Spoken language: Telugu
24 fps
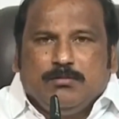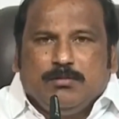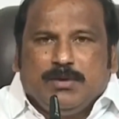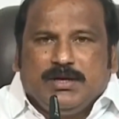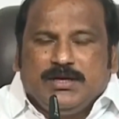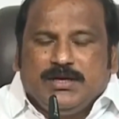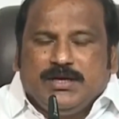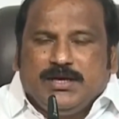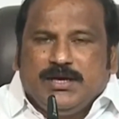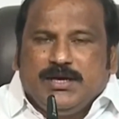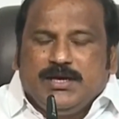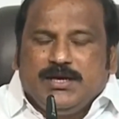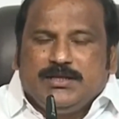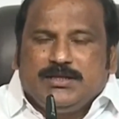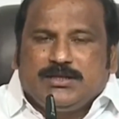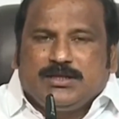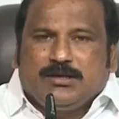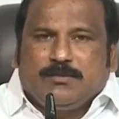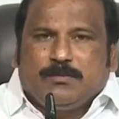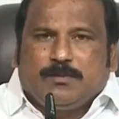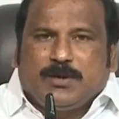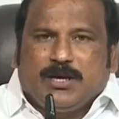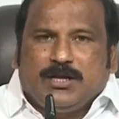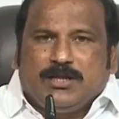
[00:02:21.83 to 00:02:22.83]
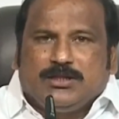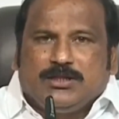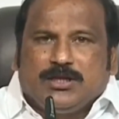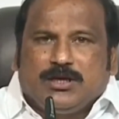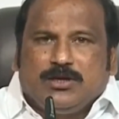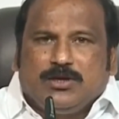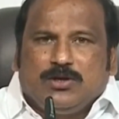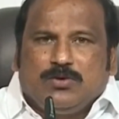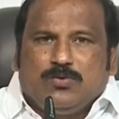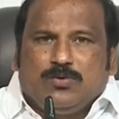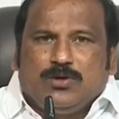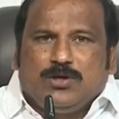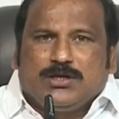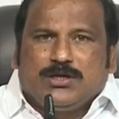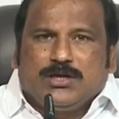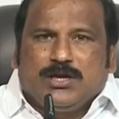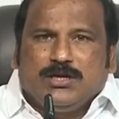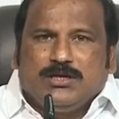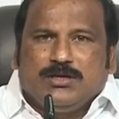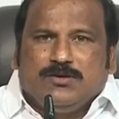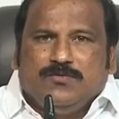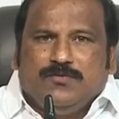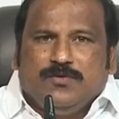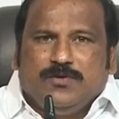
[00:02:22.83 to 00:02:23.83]
మరి ఏ ఇతర ప్రాంతాల్లో
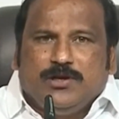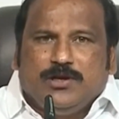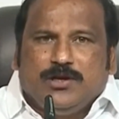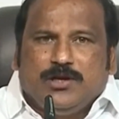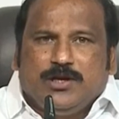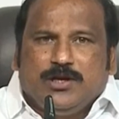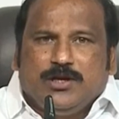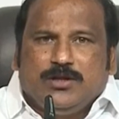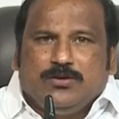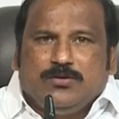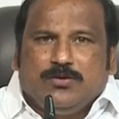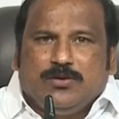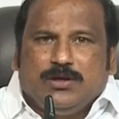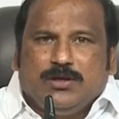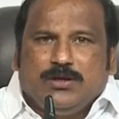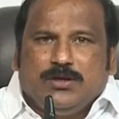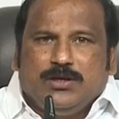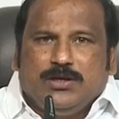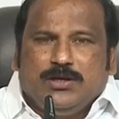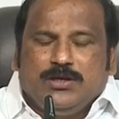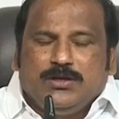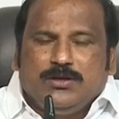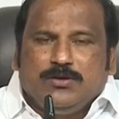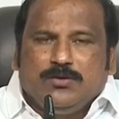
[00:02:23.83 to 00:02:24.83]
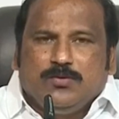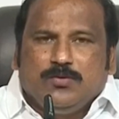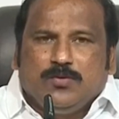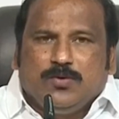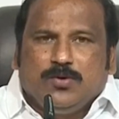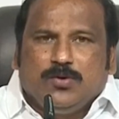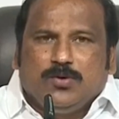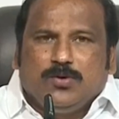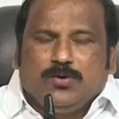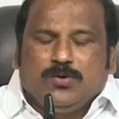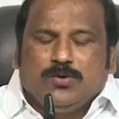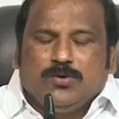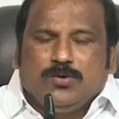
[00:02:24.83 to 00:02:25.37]
ఉండటానికి వీలు లేదు అని ఓ